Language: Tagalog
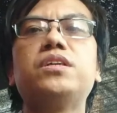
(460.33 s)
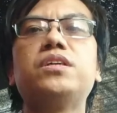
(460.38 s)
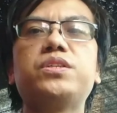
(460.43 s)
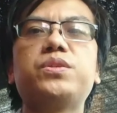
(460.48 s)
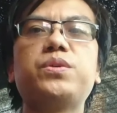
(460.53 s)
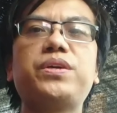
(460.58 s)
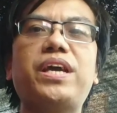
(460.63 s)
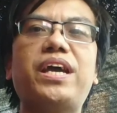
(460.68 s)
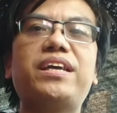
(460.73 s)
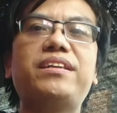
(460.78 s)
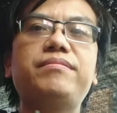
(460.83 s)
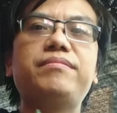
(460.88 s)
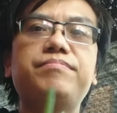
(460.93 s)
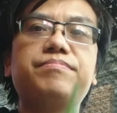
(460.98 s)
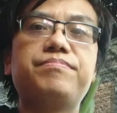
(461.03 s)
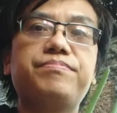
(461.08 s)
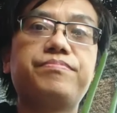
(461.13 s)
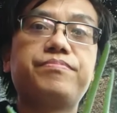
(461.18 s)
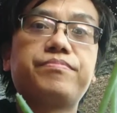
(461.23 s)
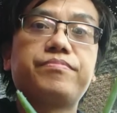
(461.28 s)
So, yan.
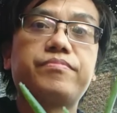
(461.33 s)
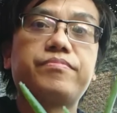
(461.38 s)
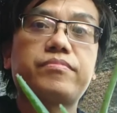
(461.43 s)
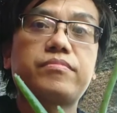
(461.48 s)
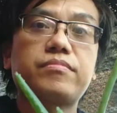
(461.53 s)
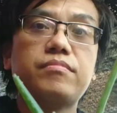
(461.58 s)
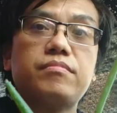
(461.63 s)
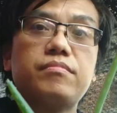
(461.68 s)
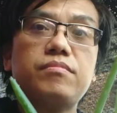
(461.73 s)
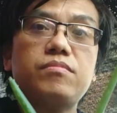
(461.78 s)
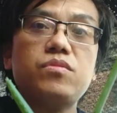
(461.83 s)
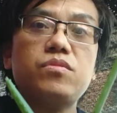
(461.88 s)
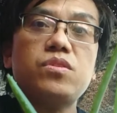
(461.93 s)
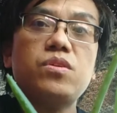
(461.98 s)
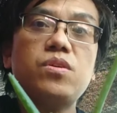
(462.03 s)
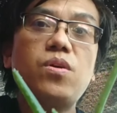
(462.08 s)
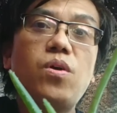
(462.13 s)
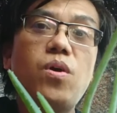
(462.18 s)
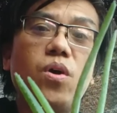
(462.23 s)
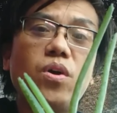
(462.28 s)

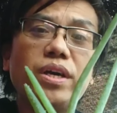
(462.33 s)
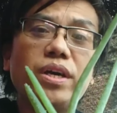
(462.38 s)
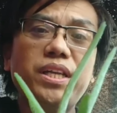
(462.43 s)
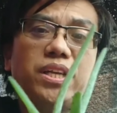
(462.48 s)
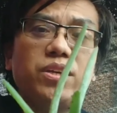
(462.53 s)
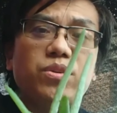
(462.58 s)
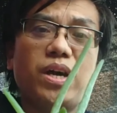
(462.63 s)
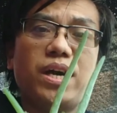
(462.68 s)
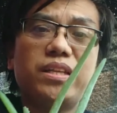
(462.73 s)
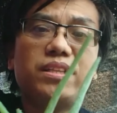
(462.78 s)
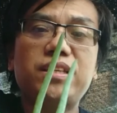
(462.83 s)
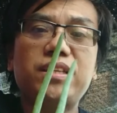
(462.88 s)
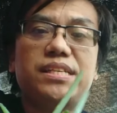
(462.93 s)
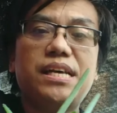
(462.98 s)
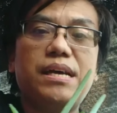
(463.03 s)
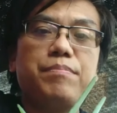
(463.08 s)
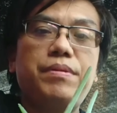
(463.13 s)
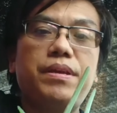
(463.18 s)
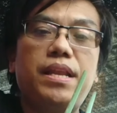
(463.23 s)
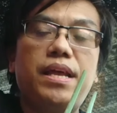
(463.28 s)
Okay na yung ating
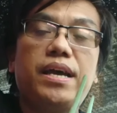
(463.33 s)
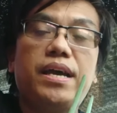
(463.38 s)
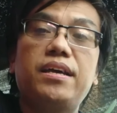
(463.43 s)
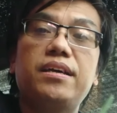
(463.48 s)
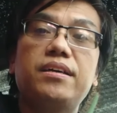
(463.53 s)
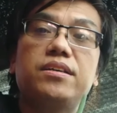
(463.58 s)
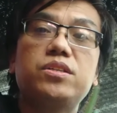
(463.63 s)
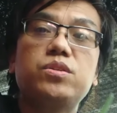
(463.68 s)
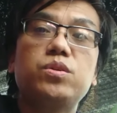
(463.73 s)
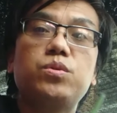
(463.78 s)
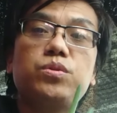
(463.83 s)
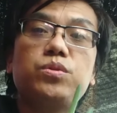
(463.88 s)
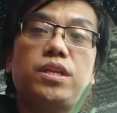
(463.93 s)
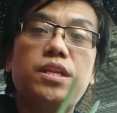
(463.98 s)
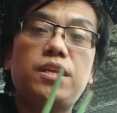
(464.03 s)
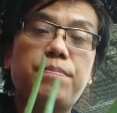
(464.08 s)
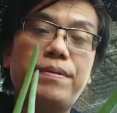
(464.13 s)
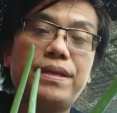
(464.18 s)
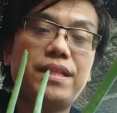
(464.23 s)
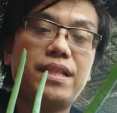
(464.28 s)
sabila. So,
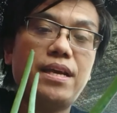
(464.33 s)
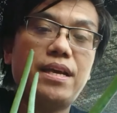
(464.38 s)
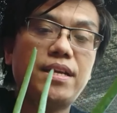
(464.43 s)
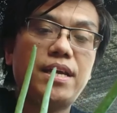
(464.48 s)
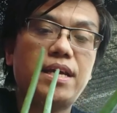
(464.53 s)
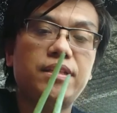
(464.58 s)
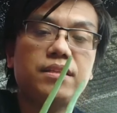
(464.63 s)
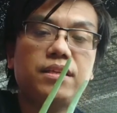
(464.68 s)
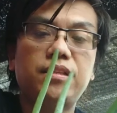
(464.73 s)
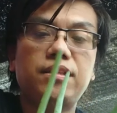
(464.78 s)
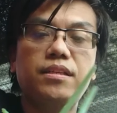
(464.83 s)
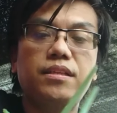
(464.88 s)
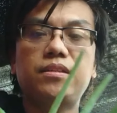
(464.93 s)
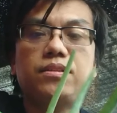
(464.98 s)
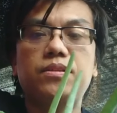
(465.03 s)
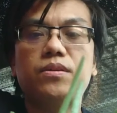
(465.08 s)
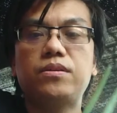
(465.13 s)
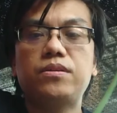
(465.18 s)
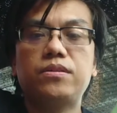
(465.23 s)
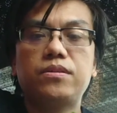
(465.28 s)
nilipat lang natin
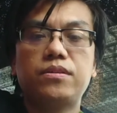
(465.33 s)
dito.